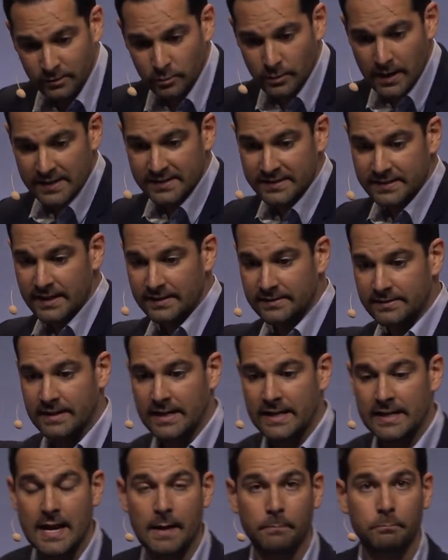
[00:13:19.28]
de l'assiette
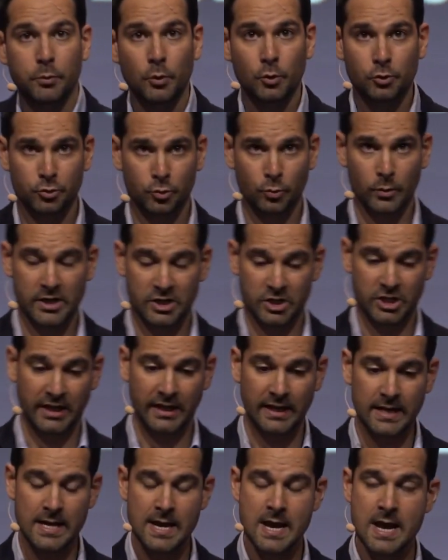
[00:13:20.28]
et la portion
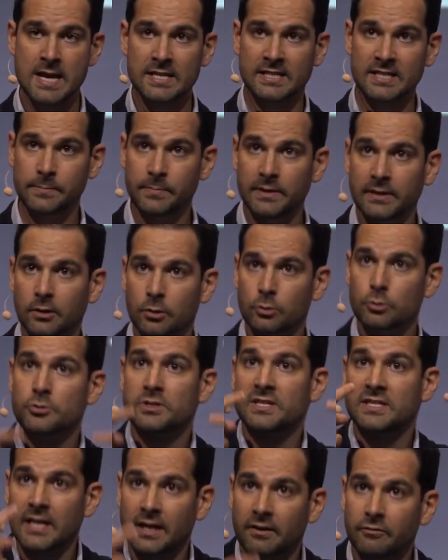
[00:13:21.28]
ingérée, si bien que le
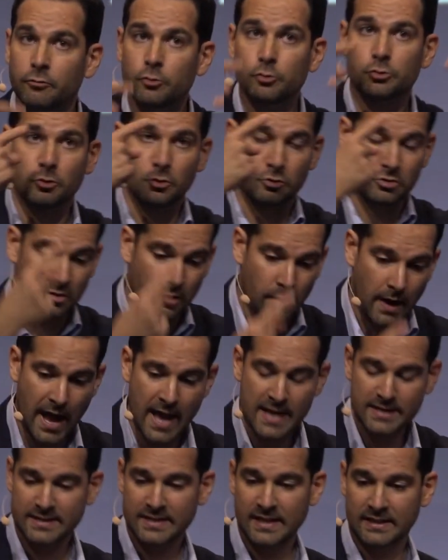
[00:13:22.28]
cerveau se sent
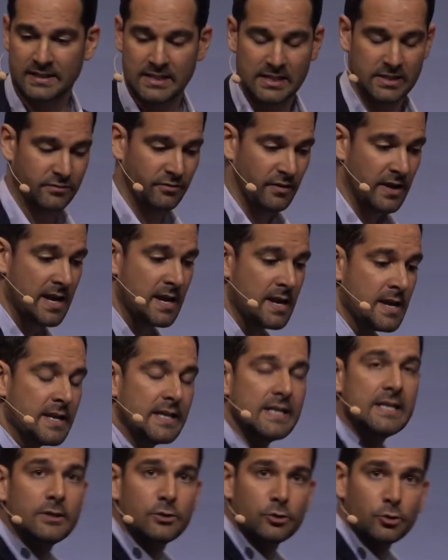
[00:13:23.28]
insatisfait,
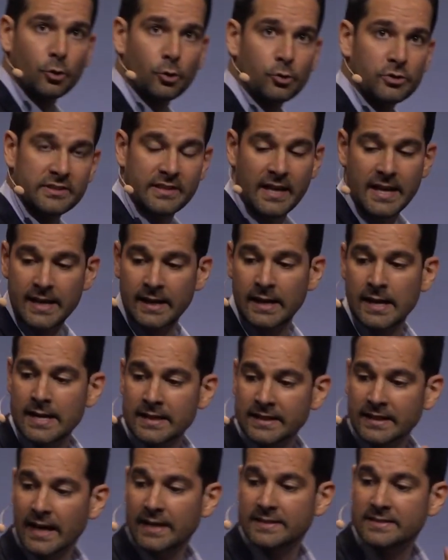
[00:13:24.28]
il se resserre
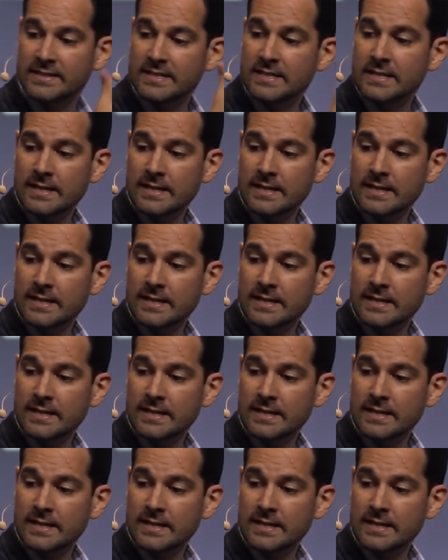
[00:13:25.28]
quasi